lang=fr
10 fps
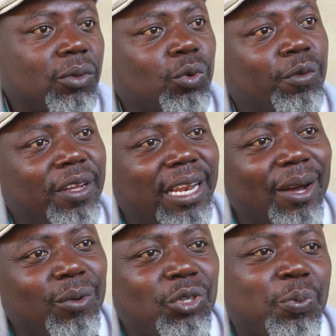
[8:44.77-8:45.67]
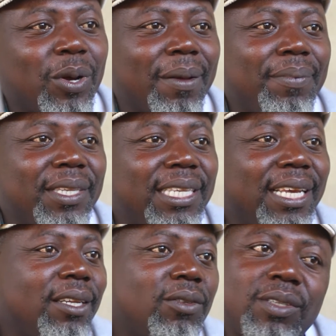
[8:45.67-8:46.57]
trouver là où je peux
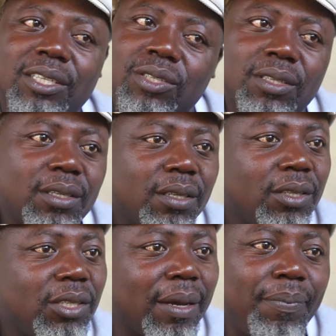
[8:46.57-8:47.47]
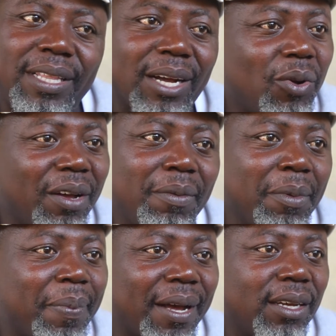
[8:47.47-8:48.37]
habiter. Tu sais, j'habite encore
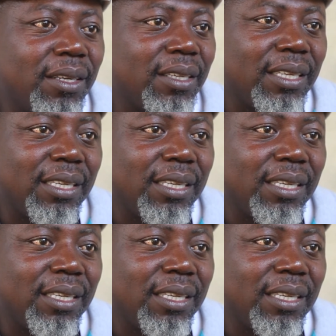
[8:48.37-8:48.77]
avec mes parents.